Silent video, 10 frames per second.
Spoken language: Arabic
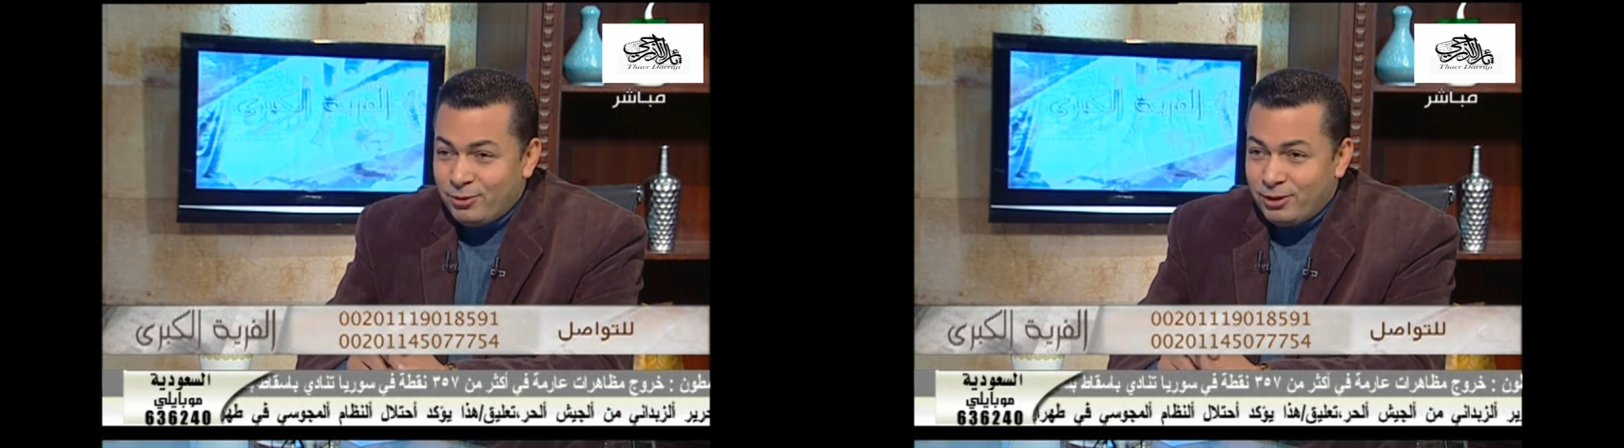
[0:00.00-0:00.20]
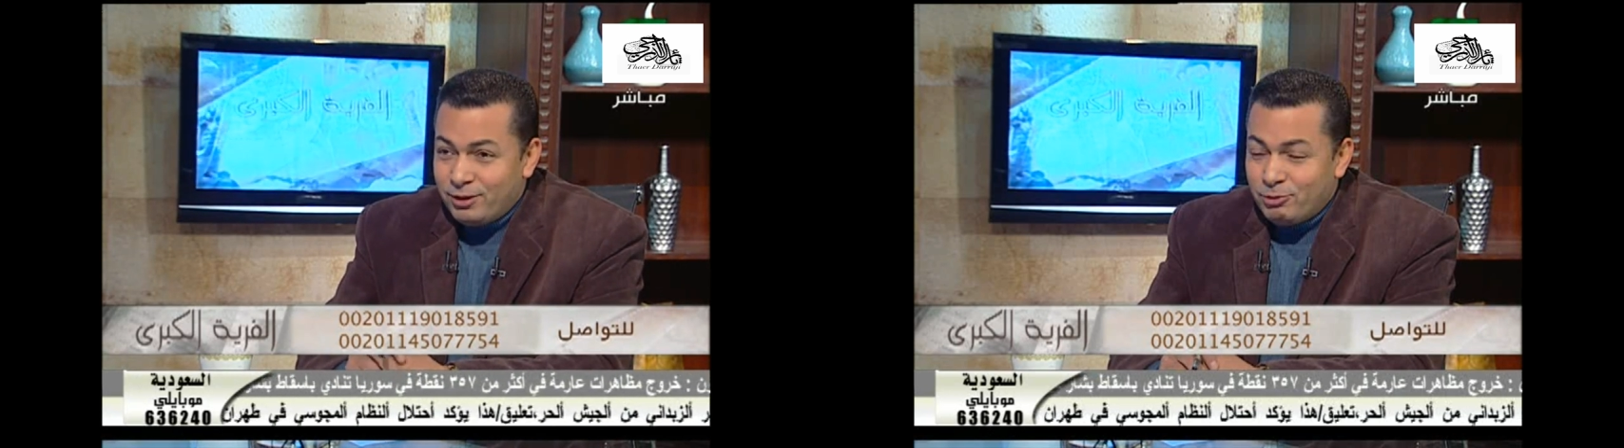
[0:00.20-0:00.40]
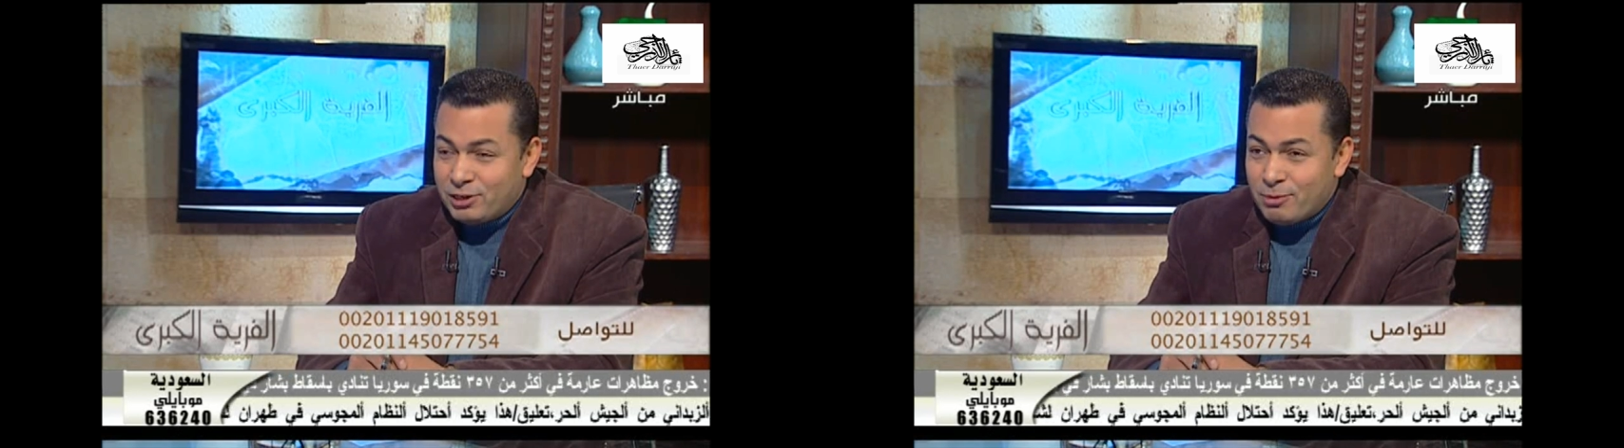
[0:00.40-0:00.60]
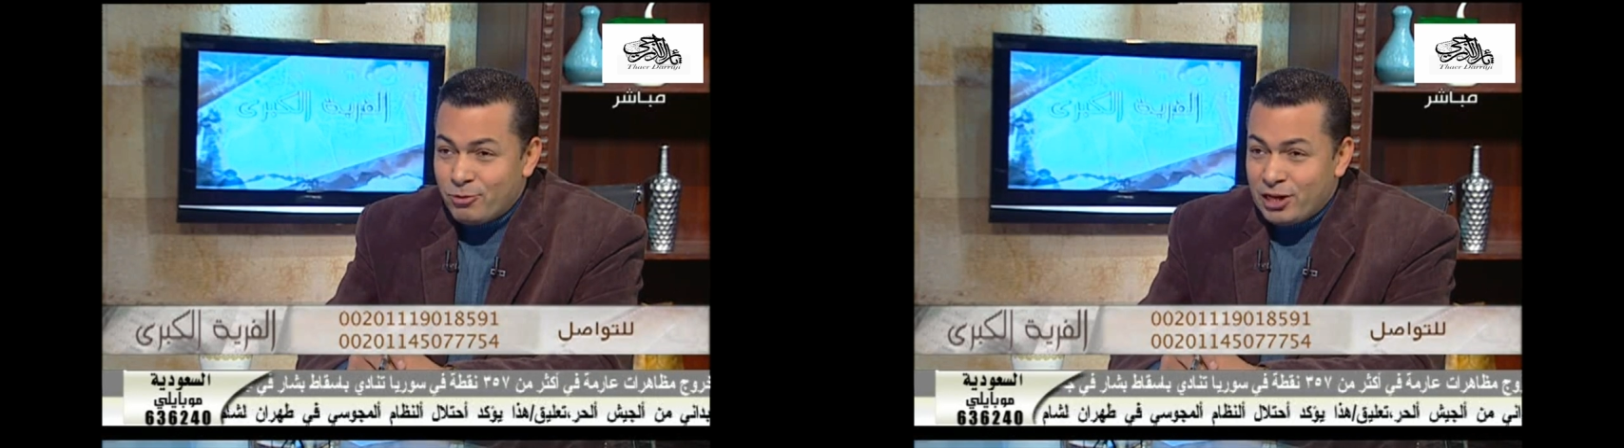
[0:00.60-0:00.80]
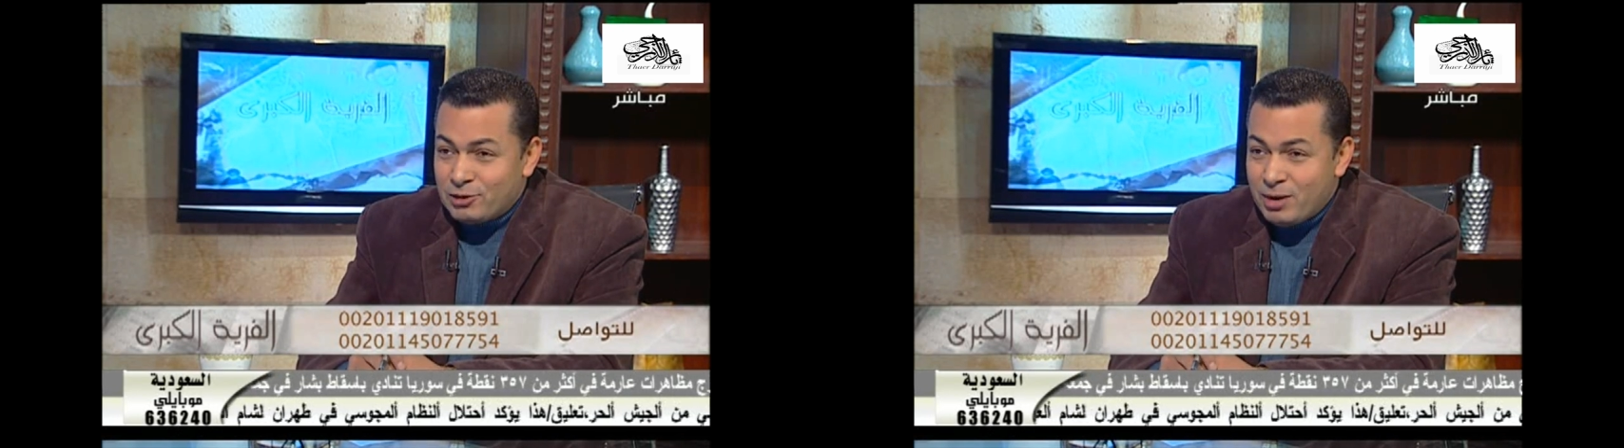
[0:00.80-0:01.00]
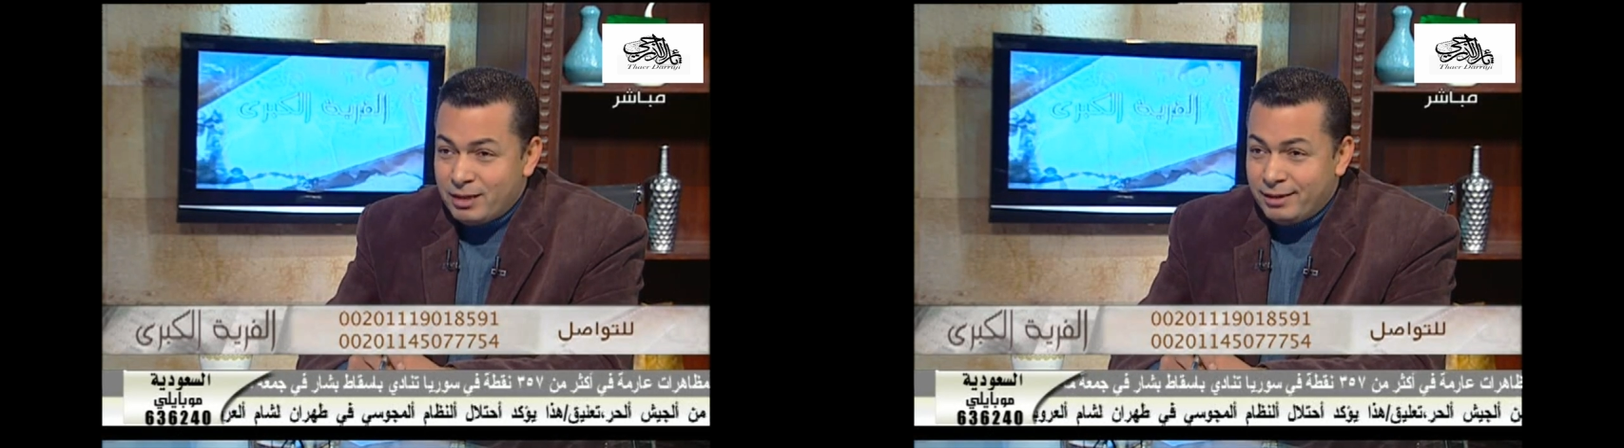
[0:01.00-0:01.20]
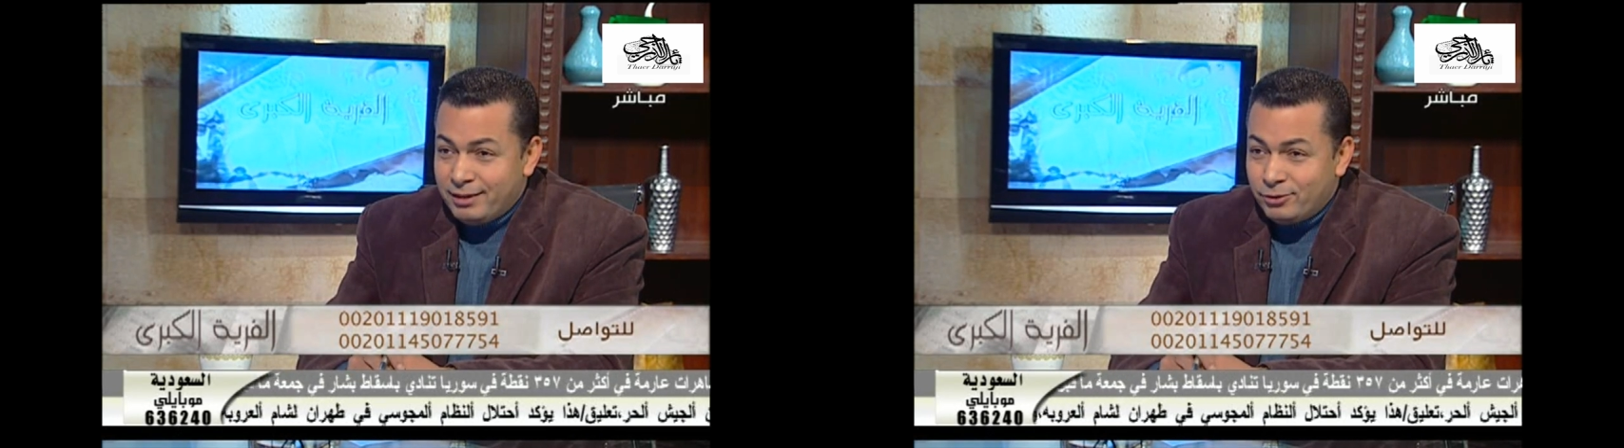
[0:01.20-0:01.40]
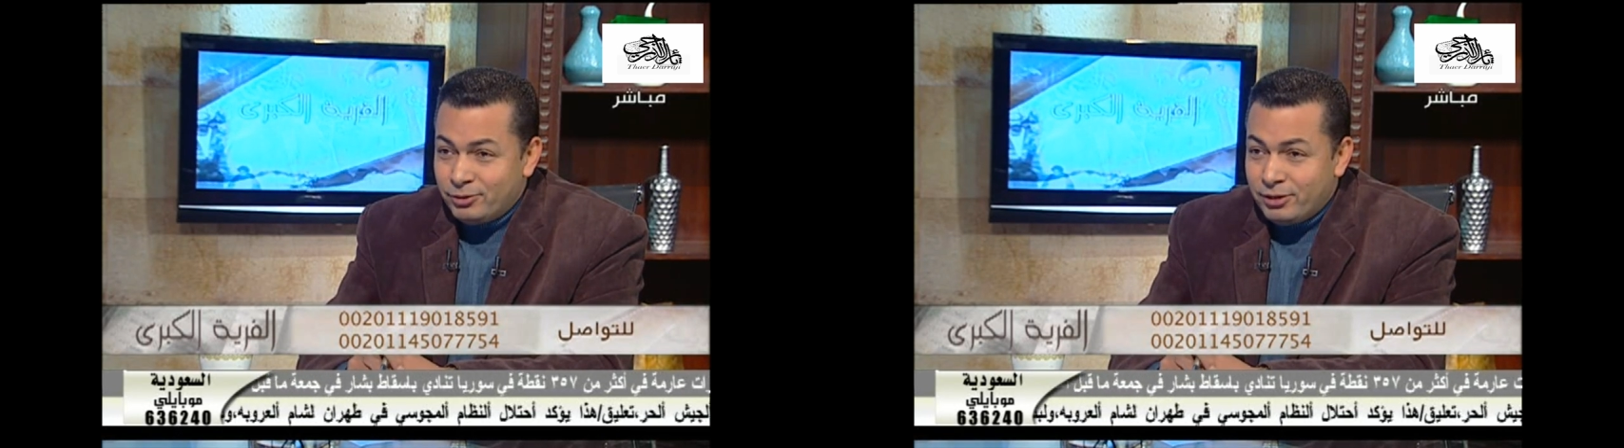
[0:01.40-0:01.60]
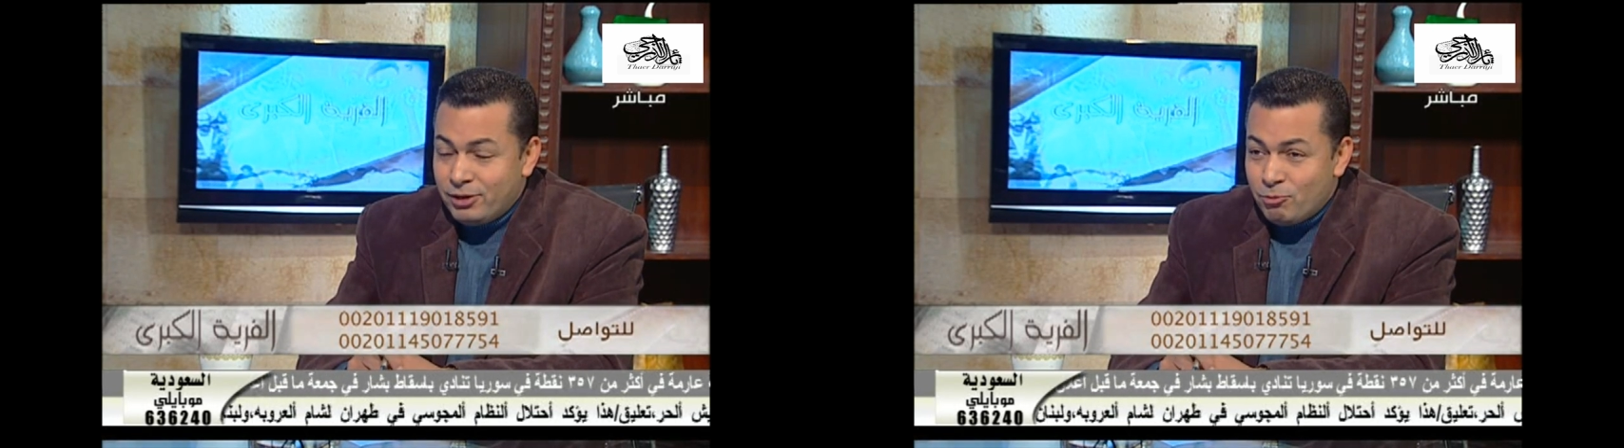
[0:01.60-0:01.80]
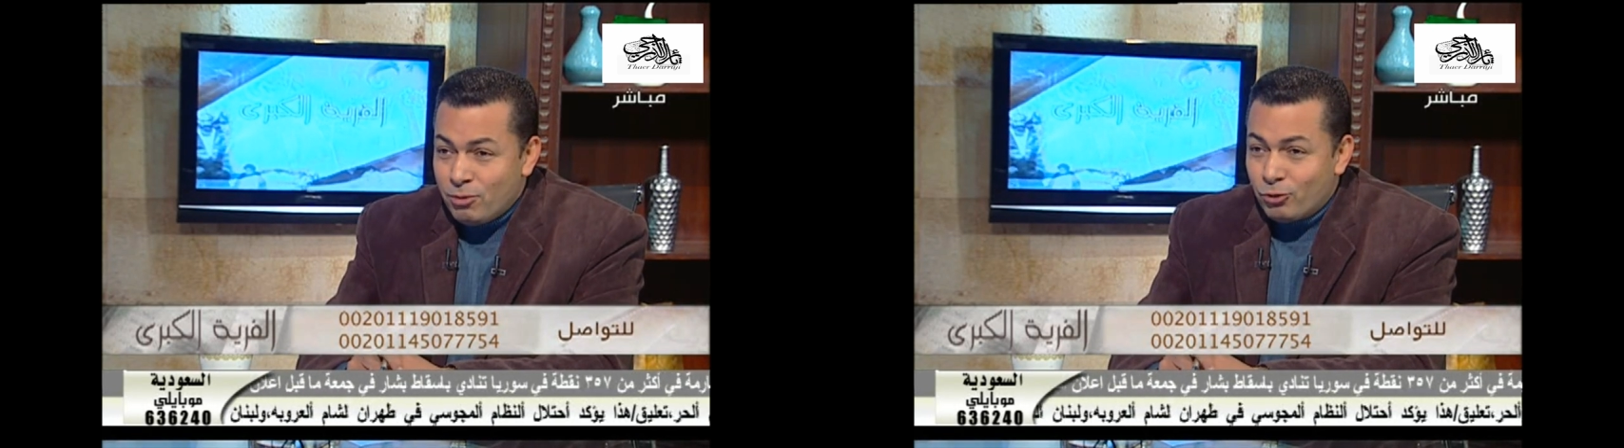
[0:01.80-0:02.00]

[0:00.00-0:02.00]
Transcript: واللي بيسموا الاسماء دي ليه طيب.